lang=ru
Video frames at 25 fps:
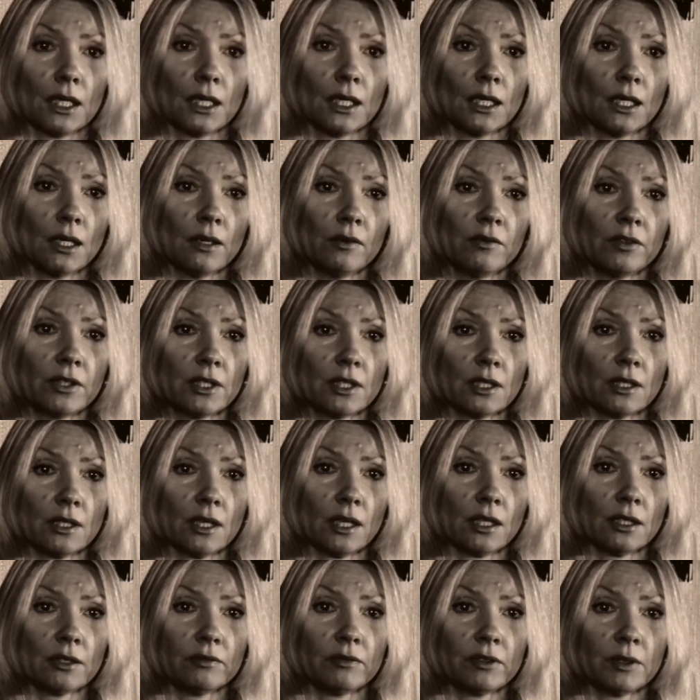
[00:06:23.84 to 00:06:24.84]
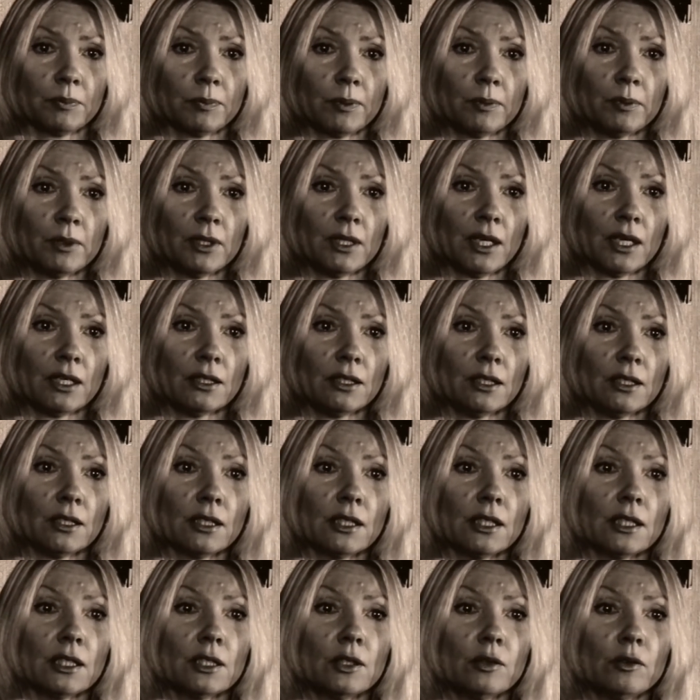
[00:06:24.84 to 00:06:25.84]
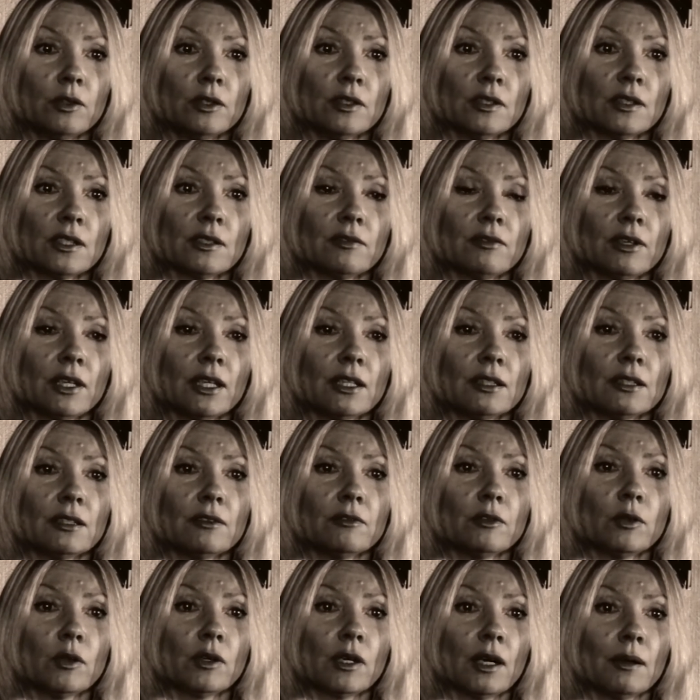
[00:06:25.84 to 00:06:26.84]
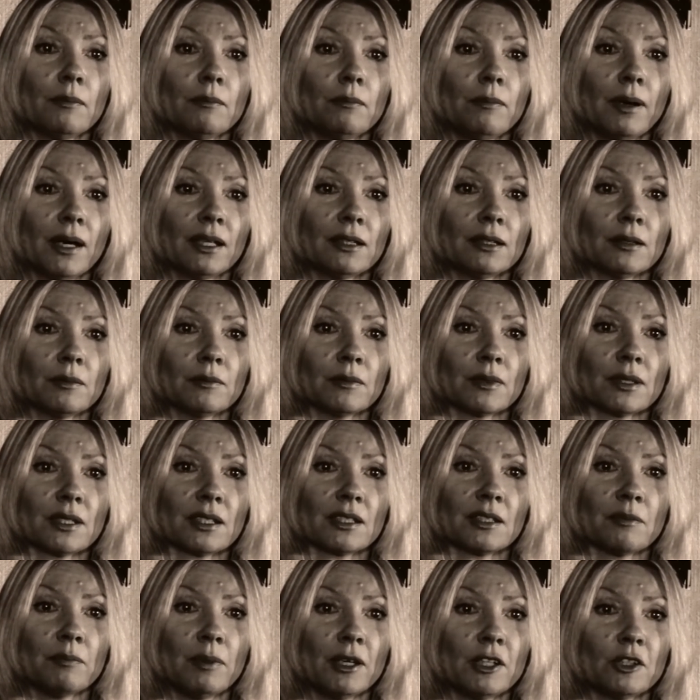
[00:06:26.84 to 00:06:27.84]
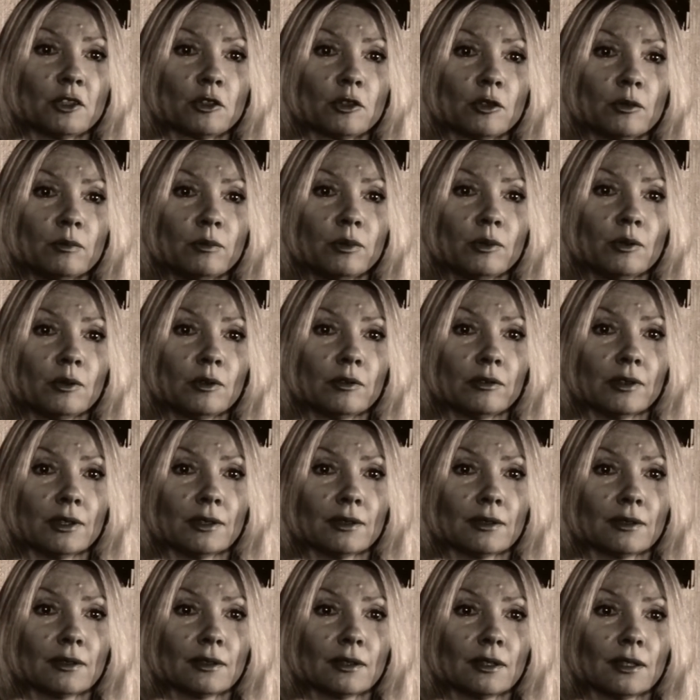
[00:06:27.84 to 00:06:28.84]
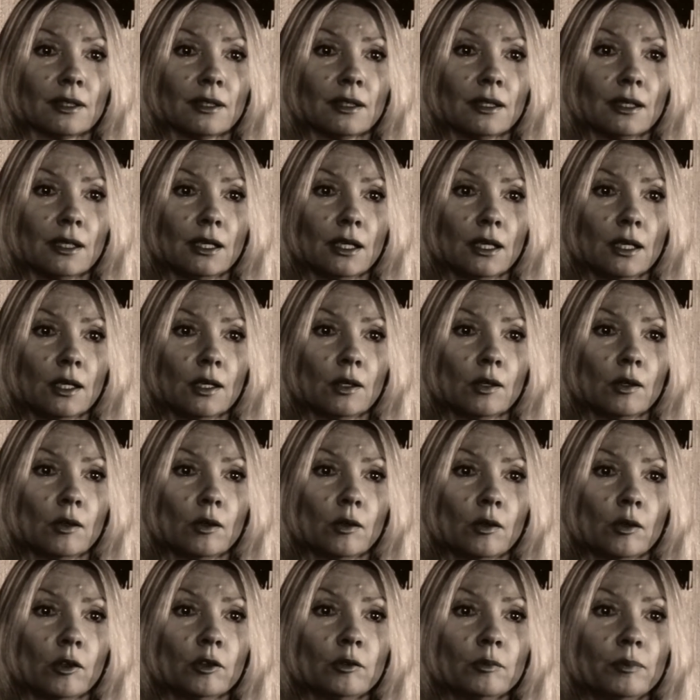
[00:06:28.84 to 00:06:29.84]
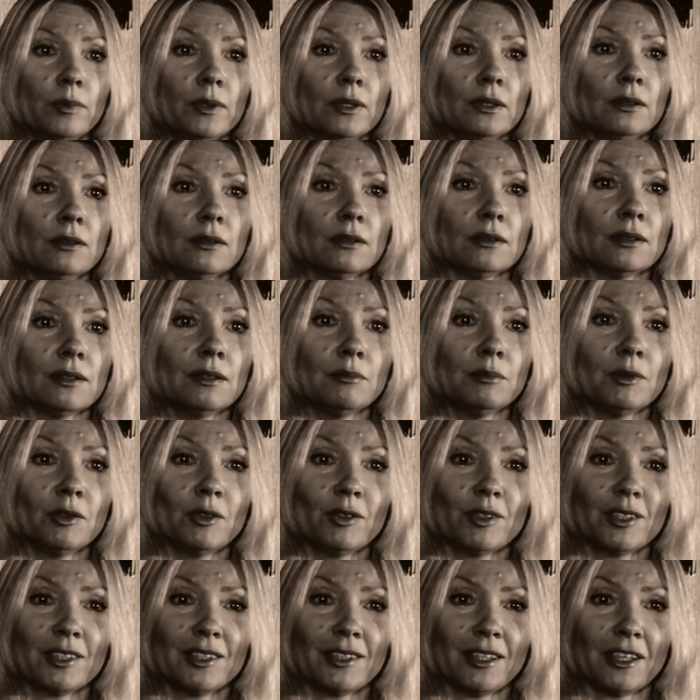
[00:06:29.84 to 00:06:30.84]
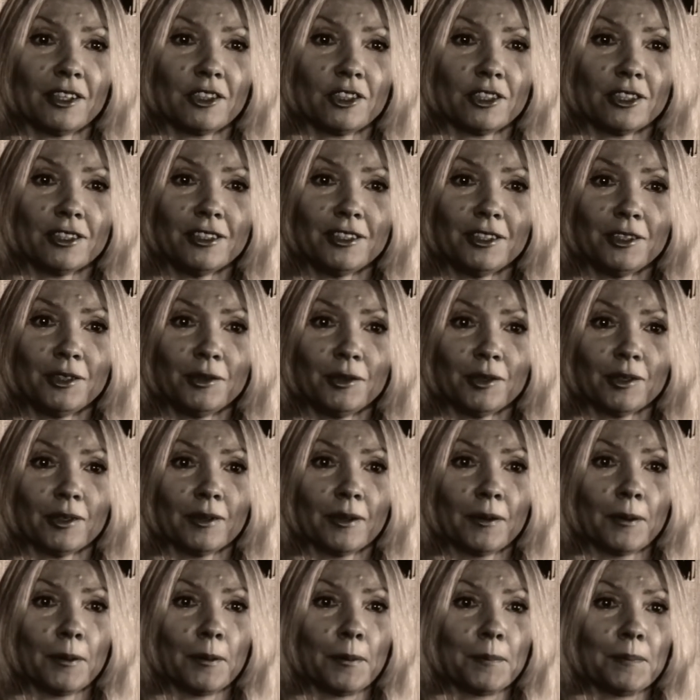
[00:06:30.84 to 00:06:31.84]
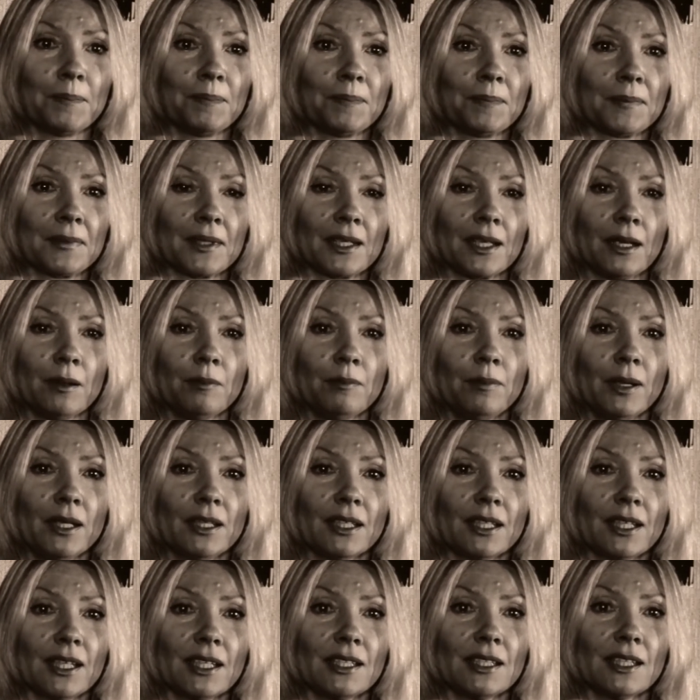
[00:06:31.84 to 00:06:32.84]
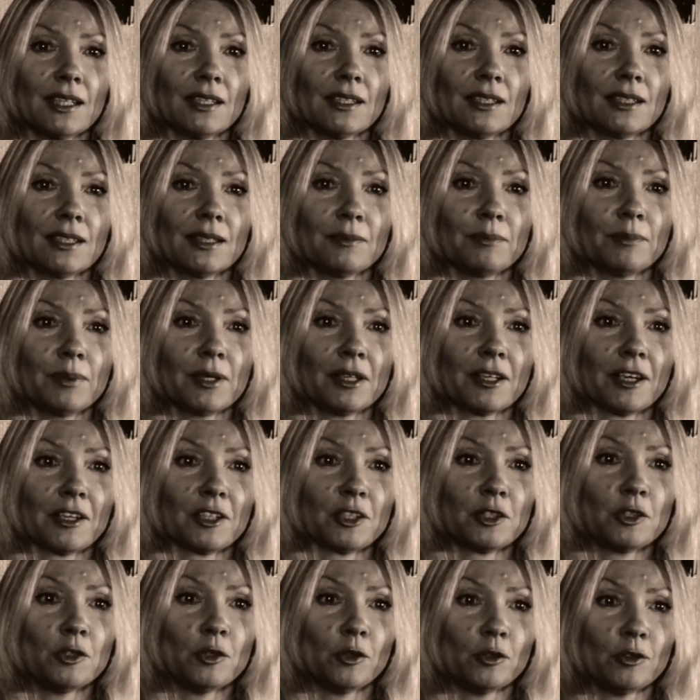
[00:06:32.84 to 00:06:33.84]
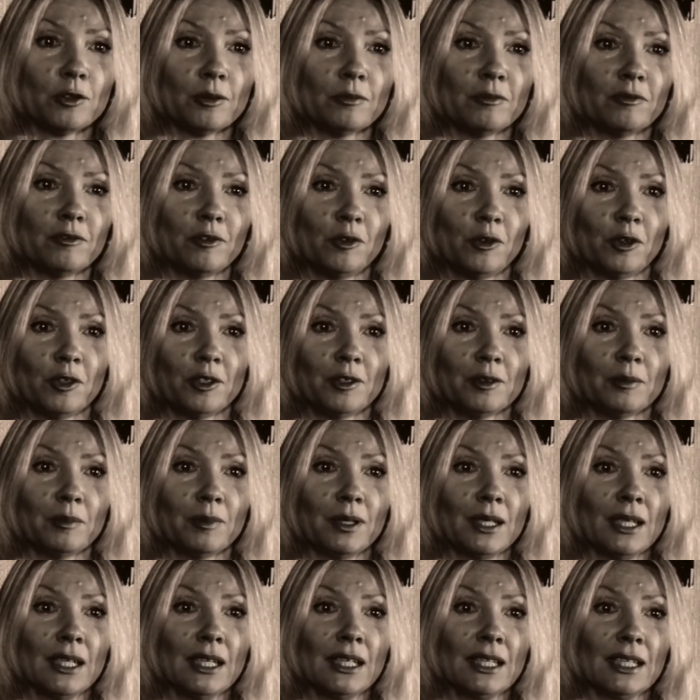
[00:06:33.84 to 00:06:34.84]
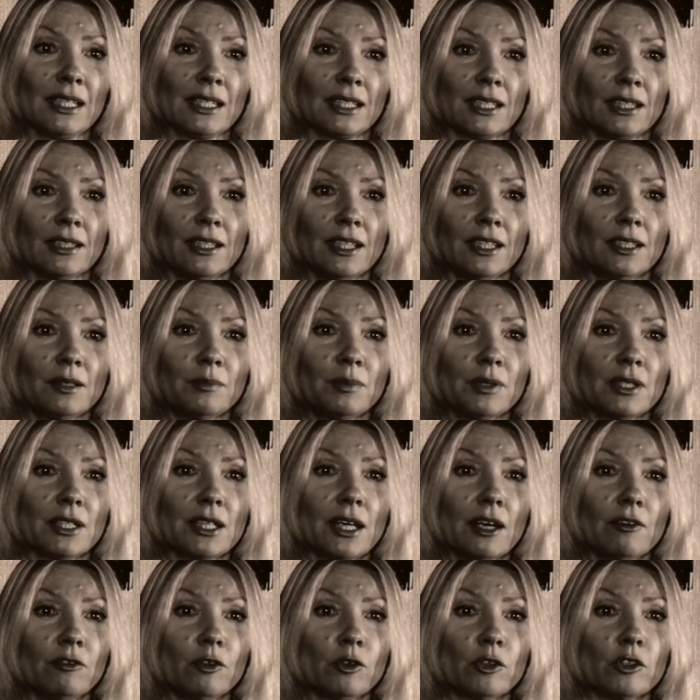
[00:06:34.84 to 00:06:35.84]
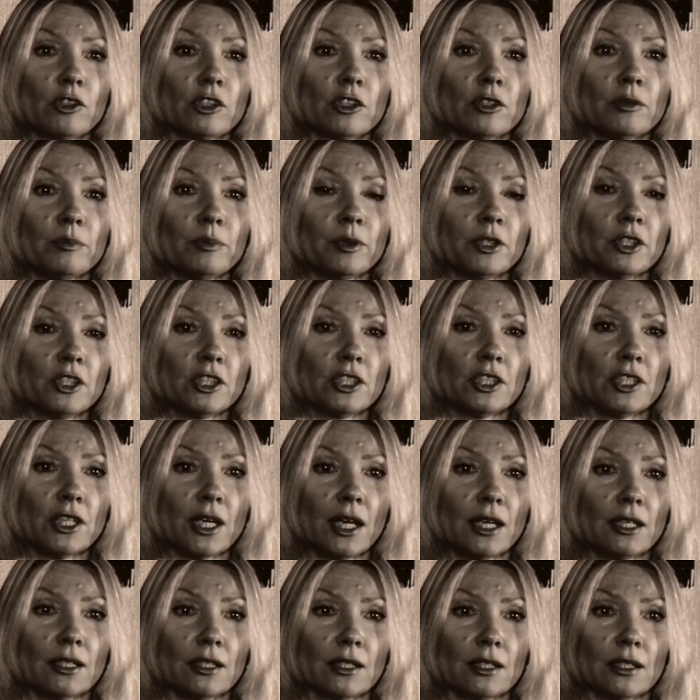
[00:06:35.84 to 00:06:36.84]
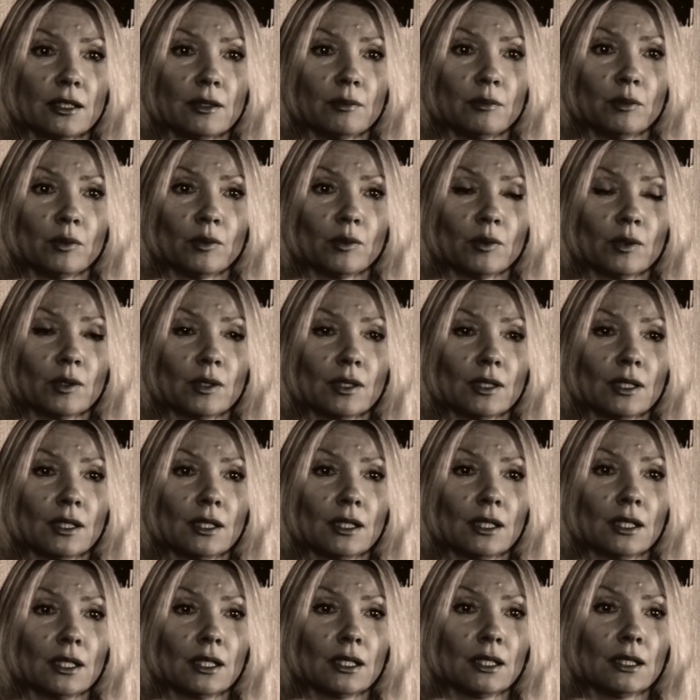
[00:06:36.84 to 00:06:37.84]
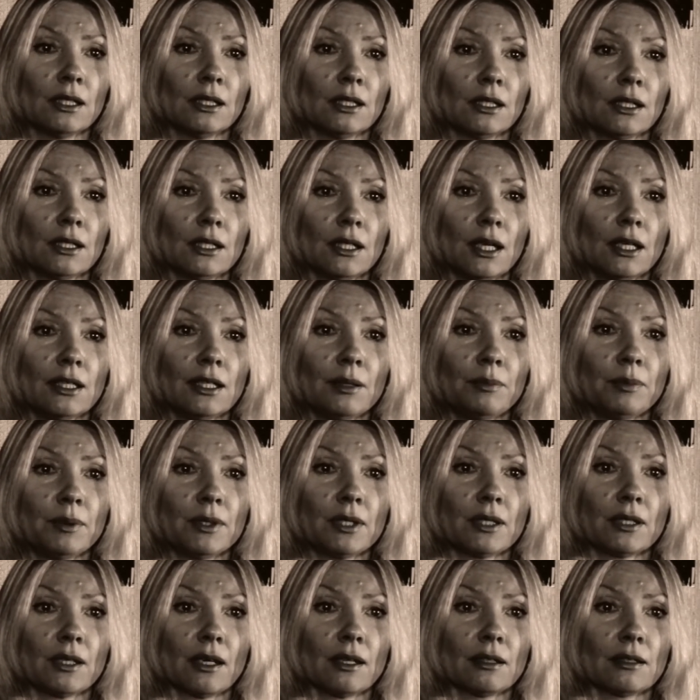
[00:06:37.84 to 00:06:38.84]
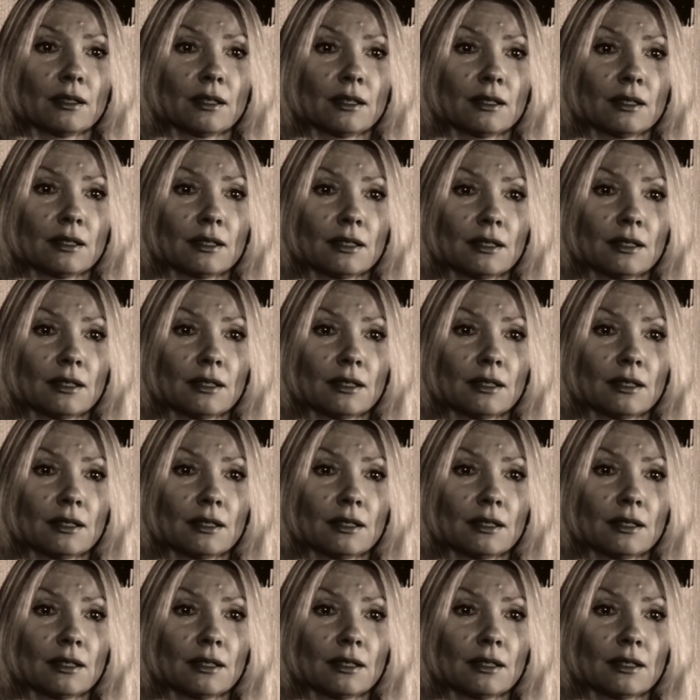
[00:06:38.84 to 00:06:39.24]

В стихах и воспоминаниях Юля называет его комбатом за большой букву. Он был немного старше нее. Комбат оказался прирожденным воином. Солдаты безоговорочно подчинялись ему. Она писала